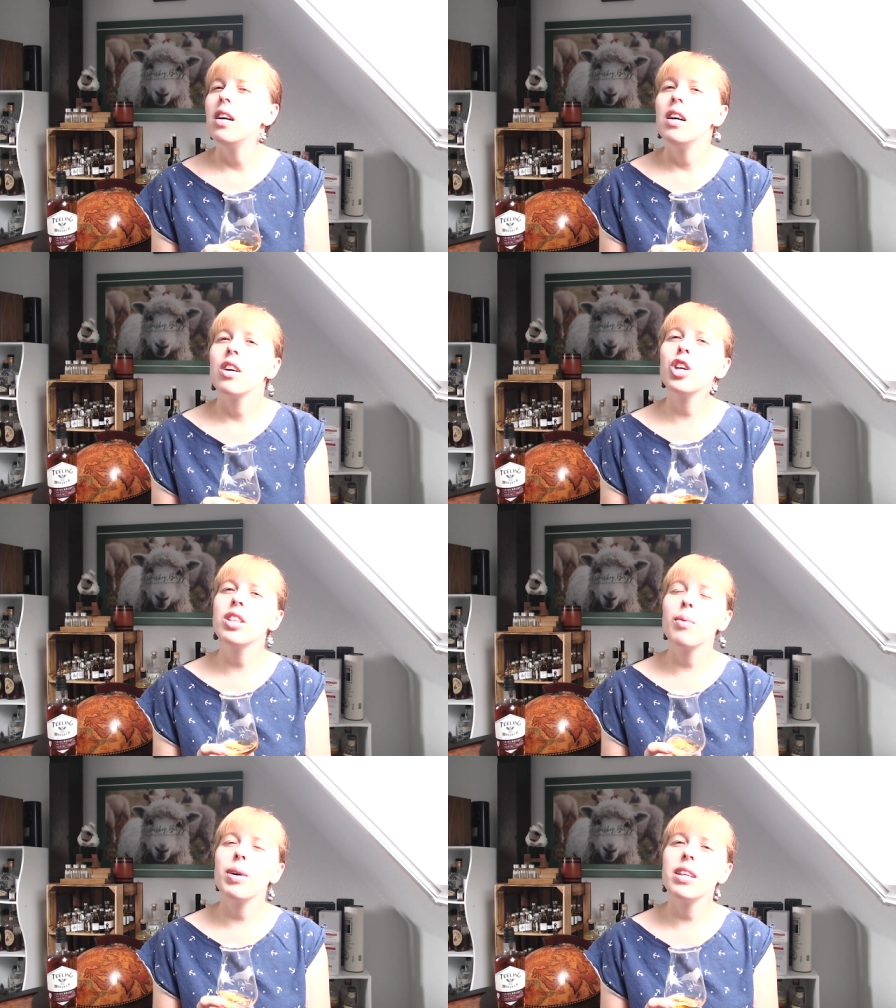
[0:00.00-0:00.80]
Könnt ihr
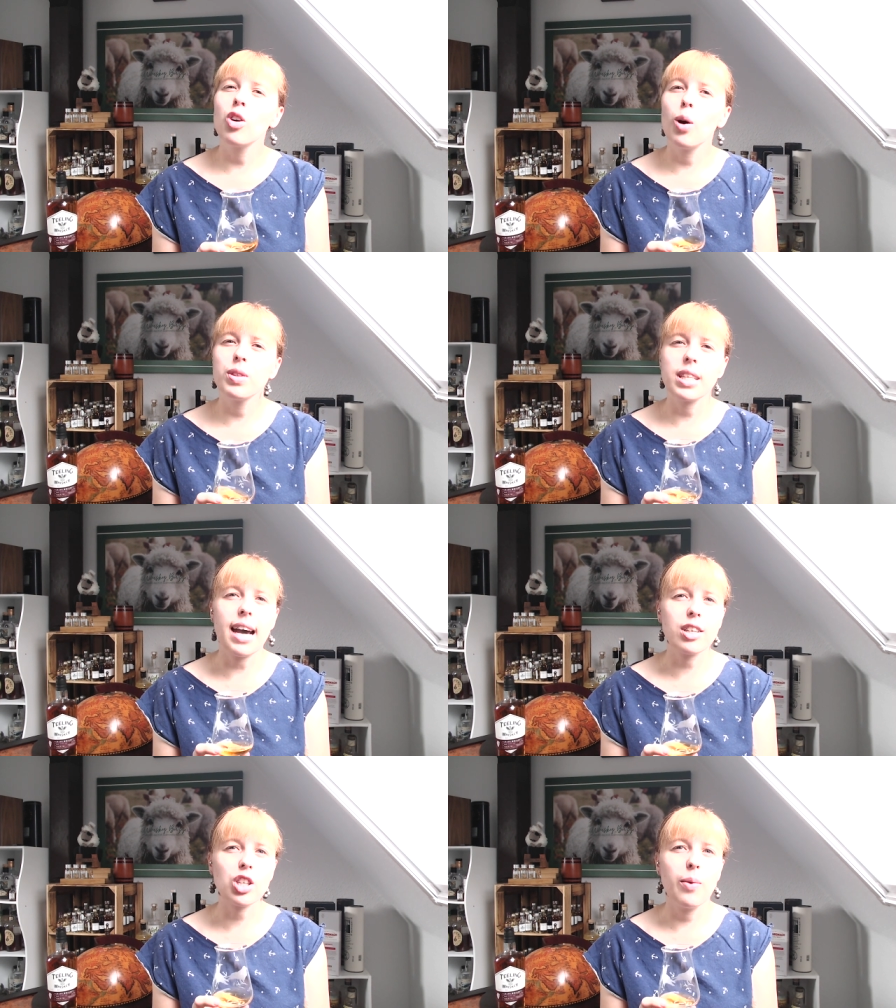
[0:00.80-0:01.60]
mal in die Kommentare
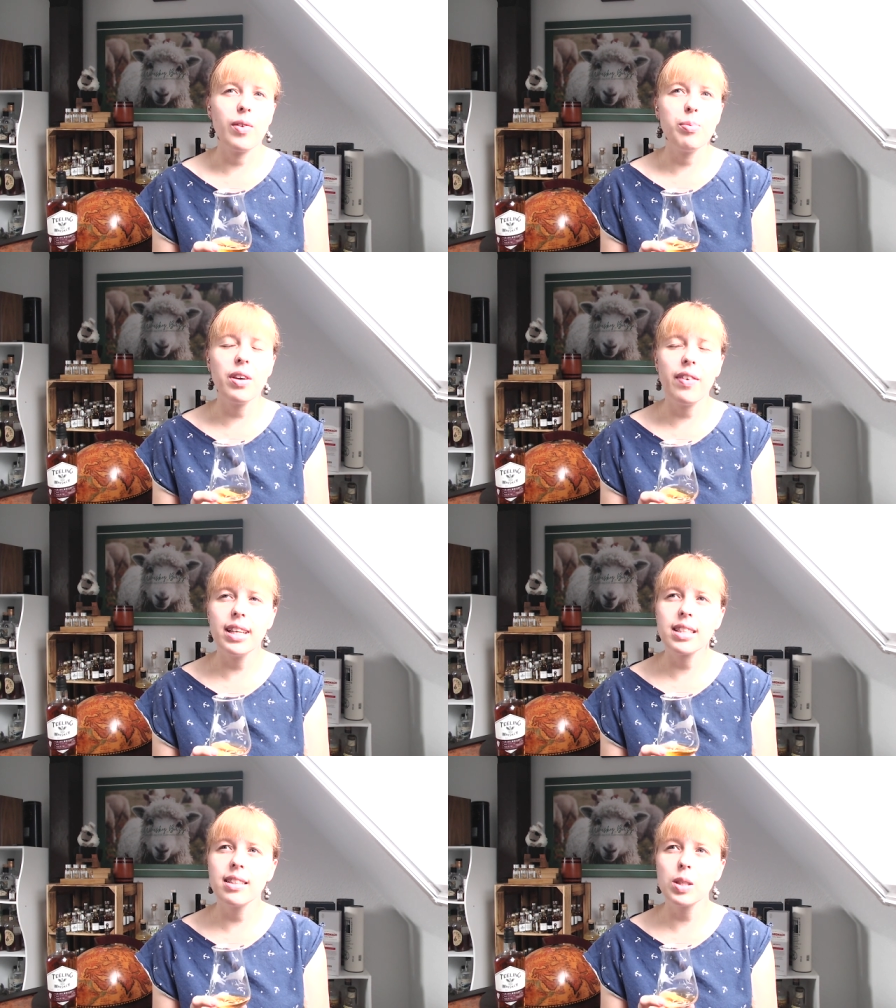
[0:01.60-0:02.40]
schreiben, weil mir wäre
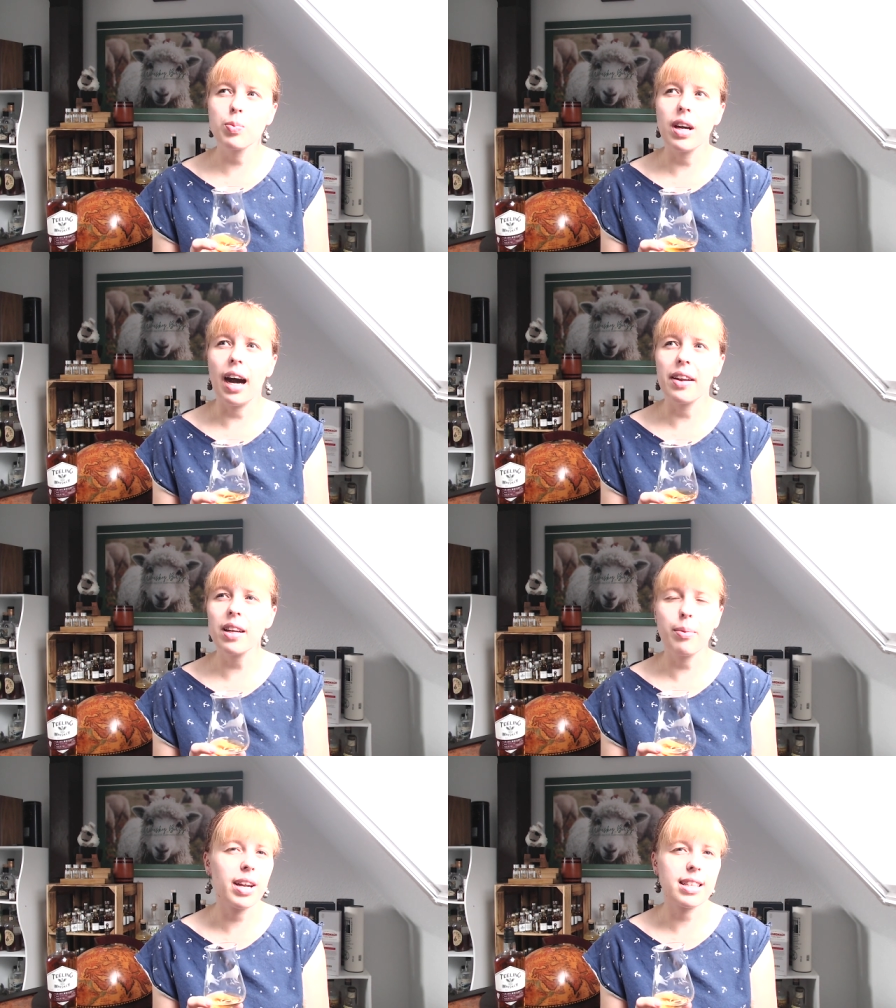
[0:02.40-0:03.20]
jetzt nichts bekannt,
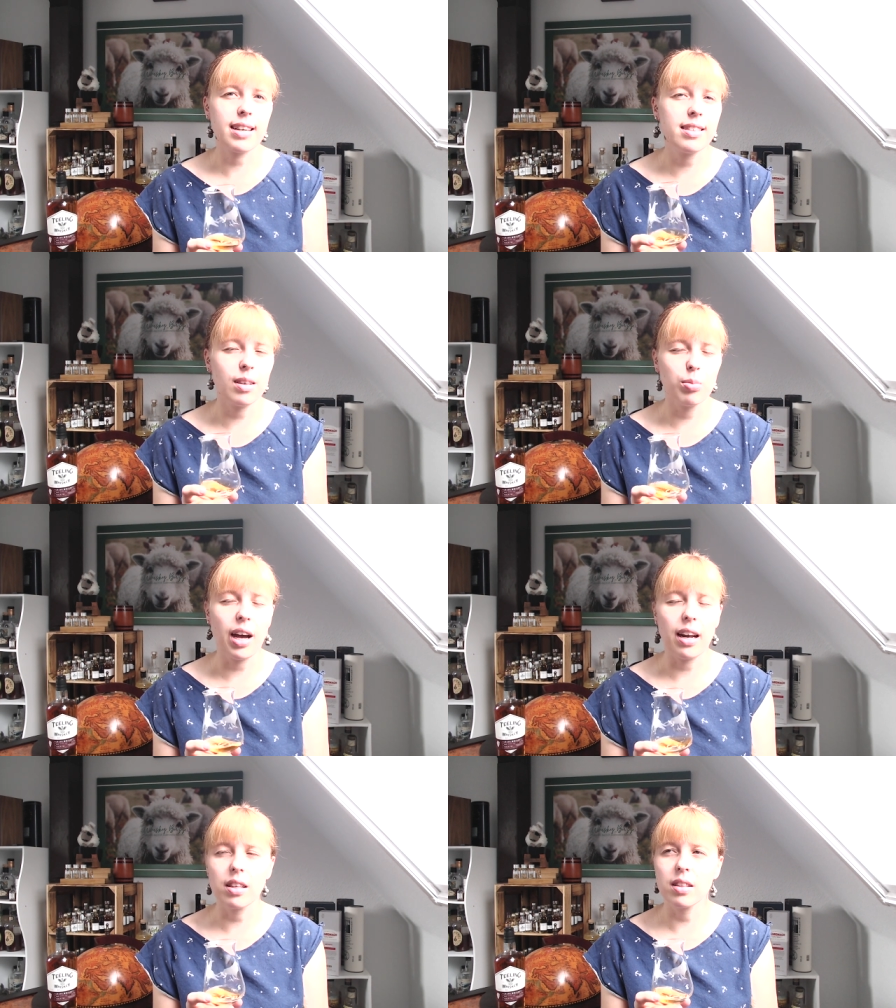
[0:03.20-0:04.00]
aber das heißt ja
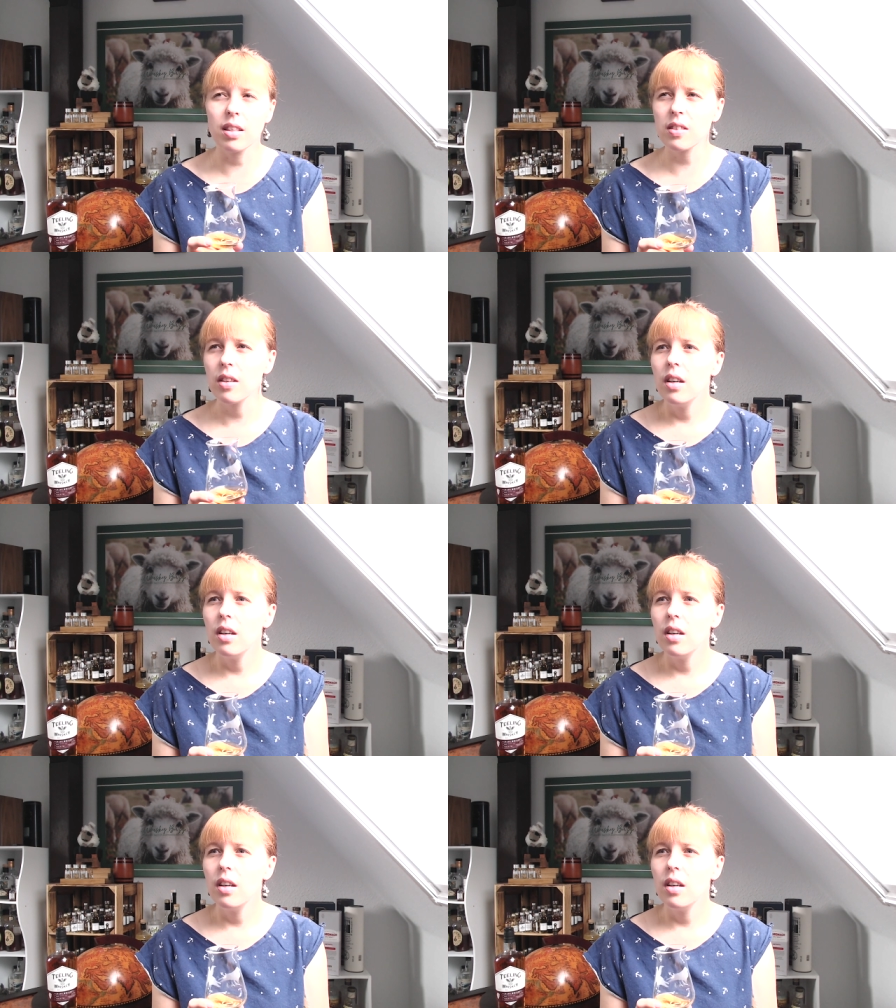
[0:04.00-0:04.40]
bekanntlich nichts.